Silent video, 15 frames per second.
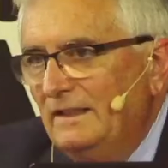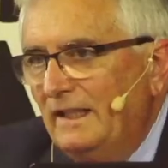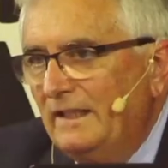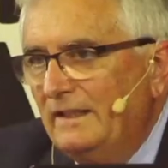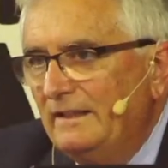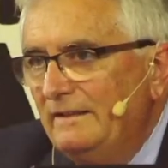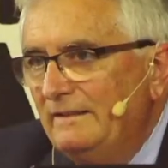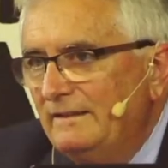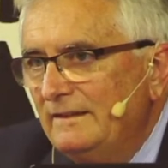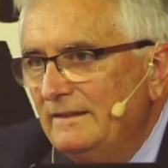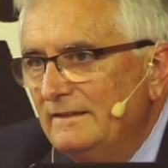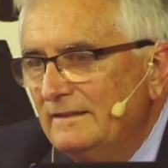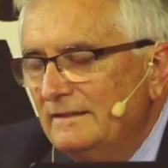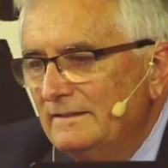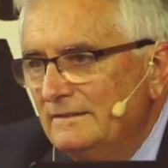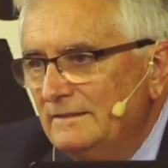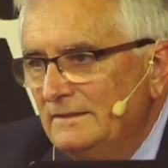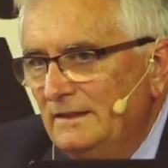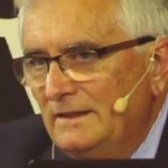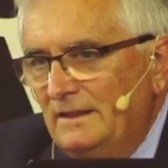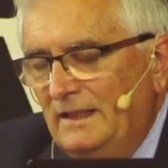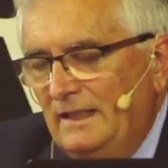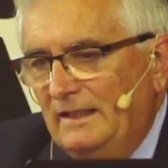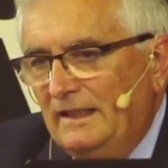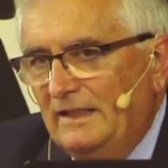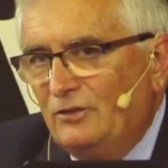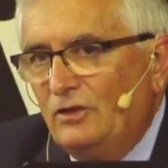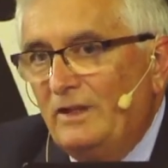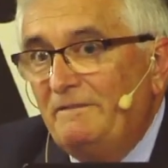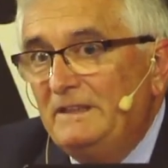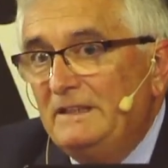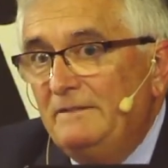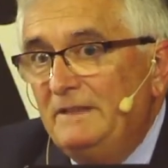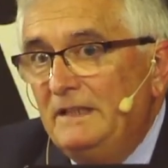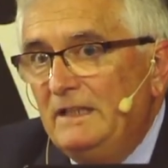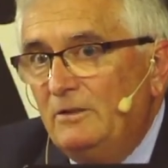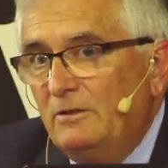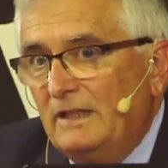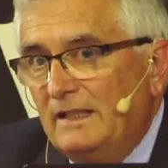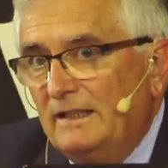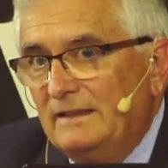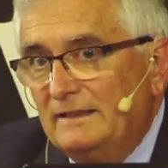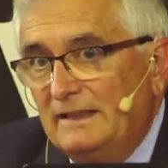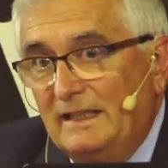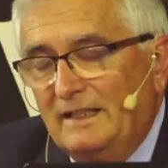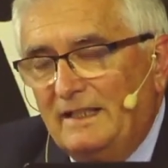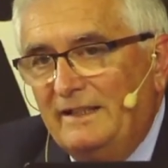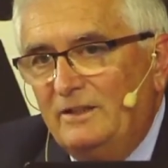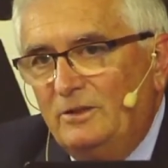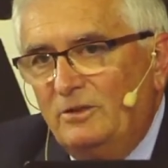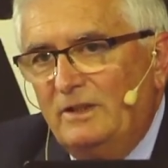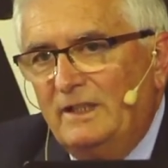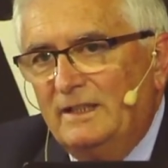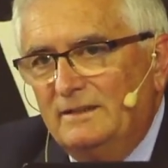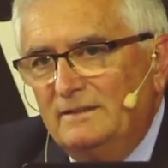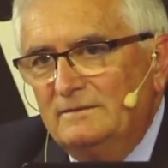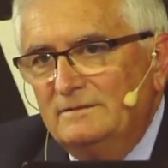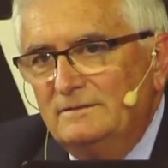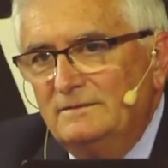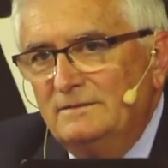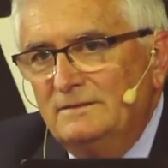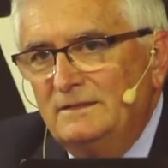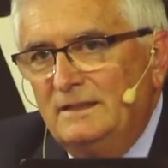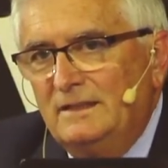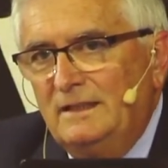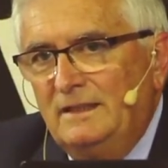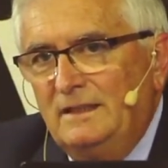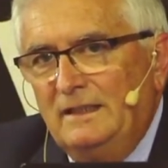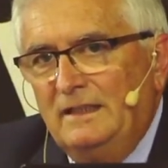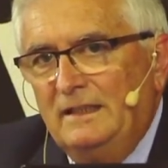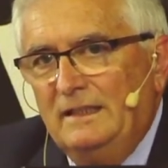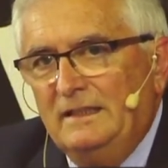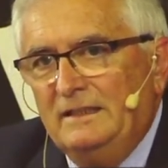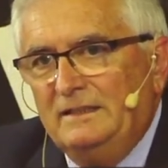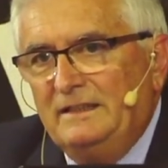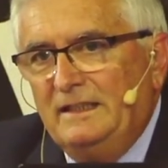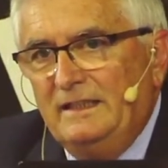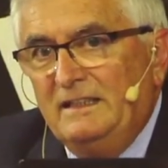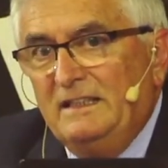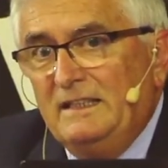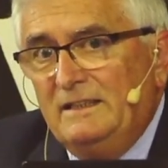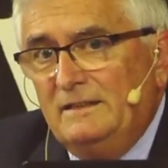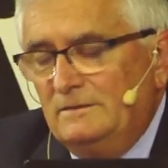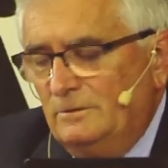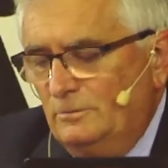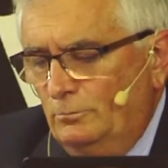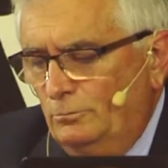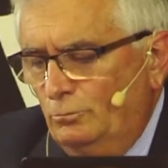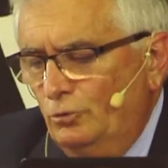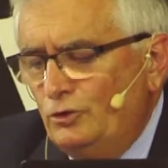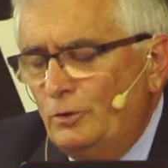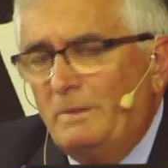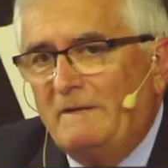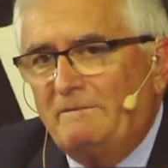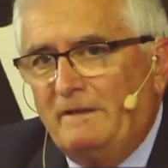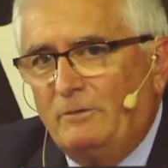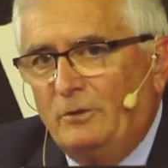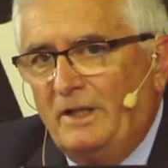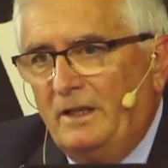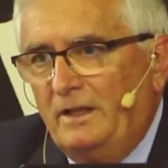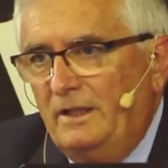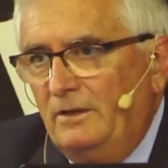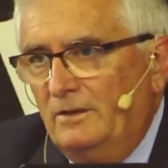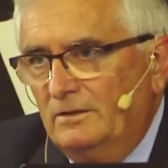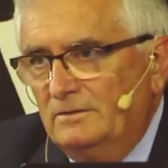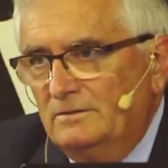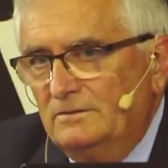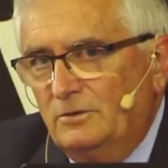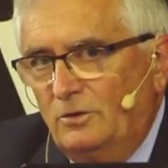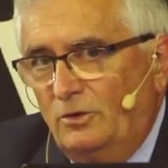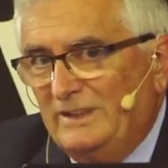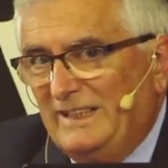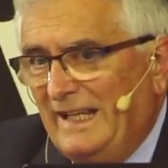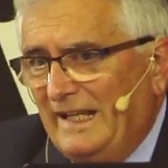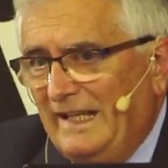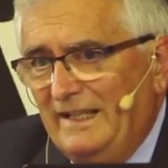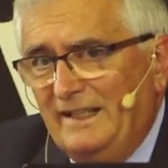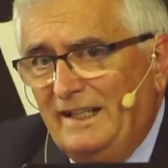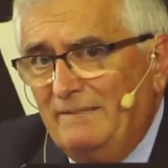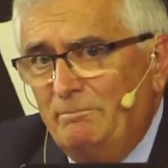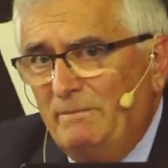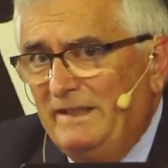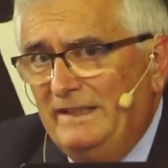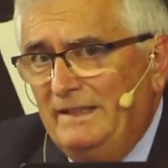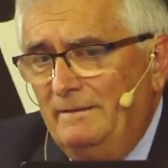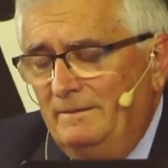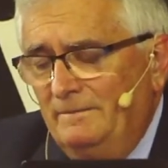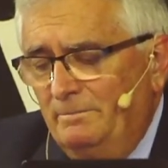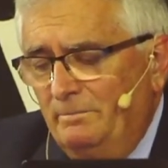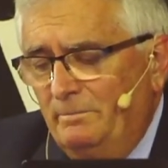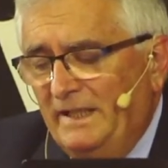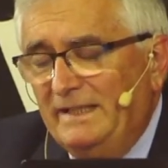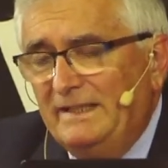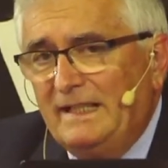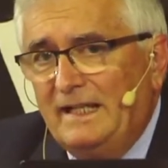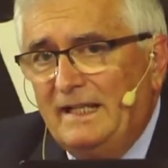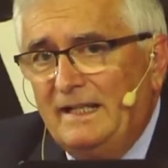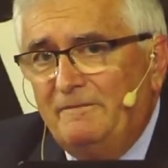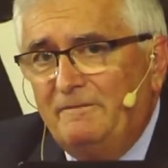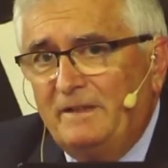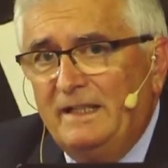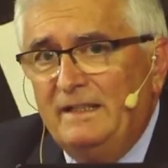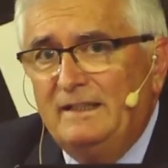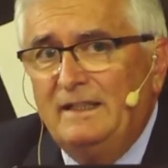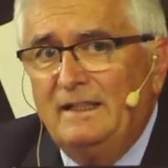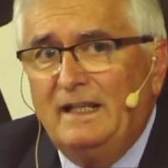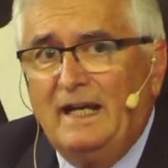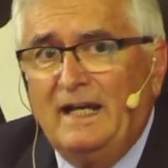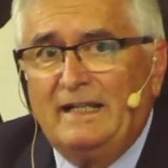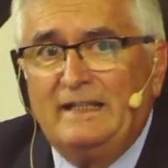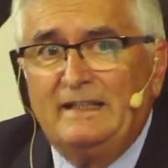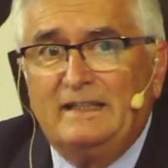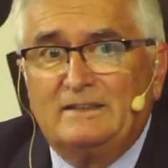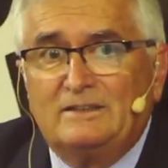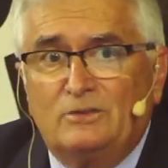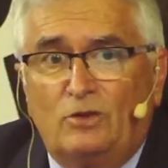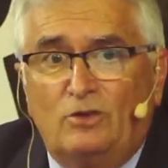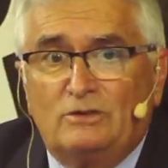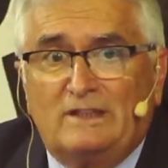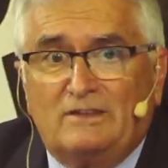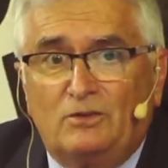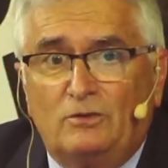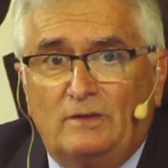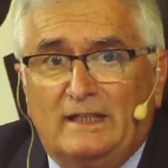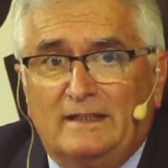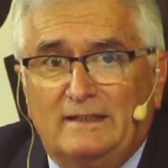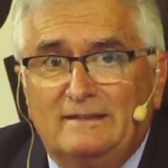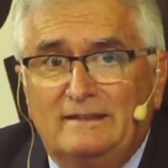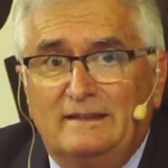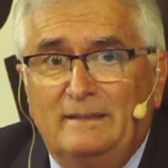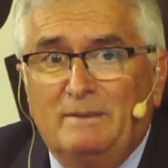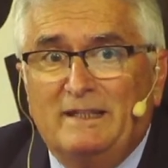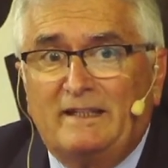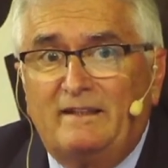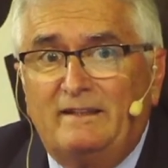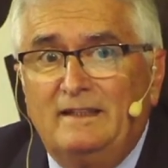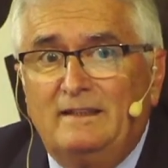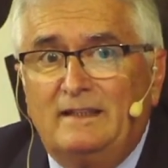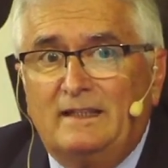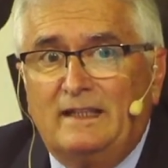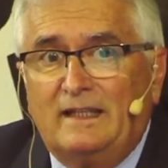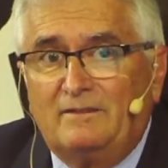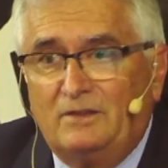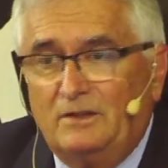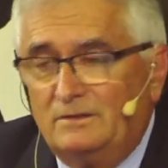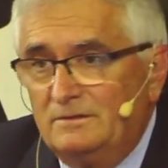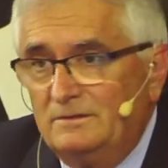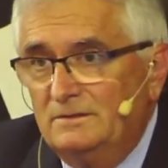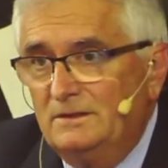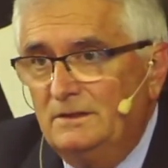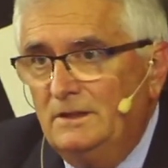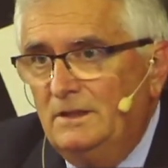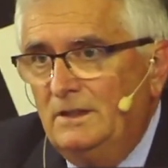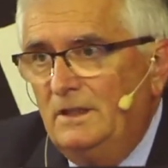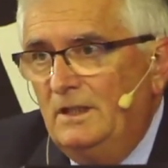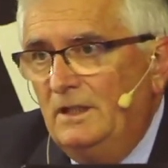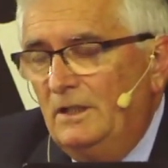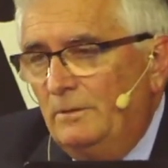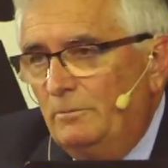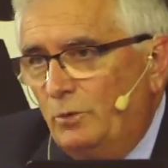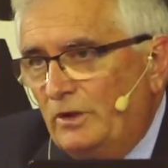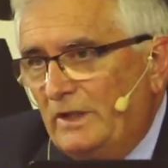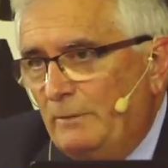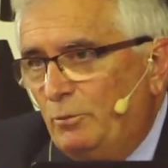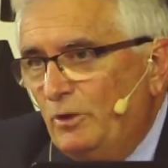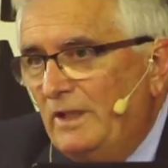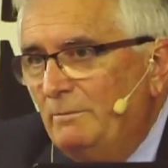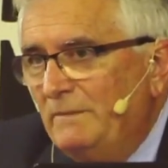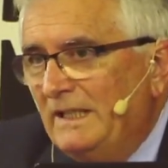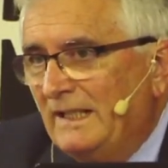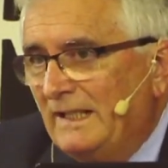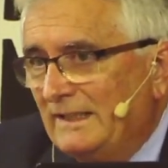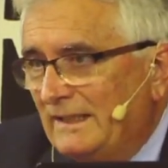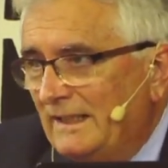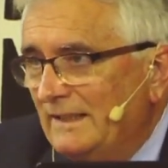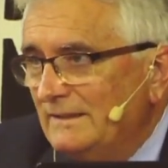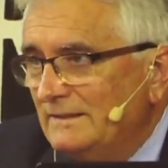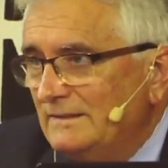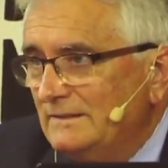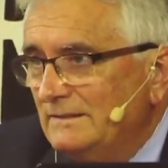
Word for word: en crisis, las zonas vitivinícolas de larga historia tienen mucho más favorecido o están en gran ventaja frente a aquellas otras zonas de más reciente creación, porque pueden mirar atrás,